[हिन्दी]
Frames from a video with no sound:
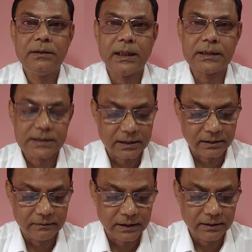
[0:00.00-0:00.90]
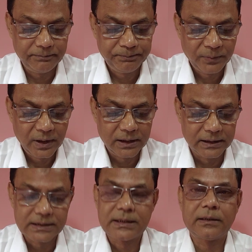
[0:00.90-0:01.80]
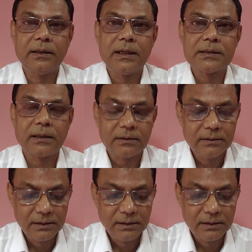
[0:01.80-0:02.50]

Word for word: लालच करने वाला लज्जत आज़ार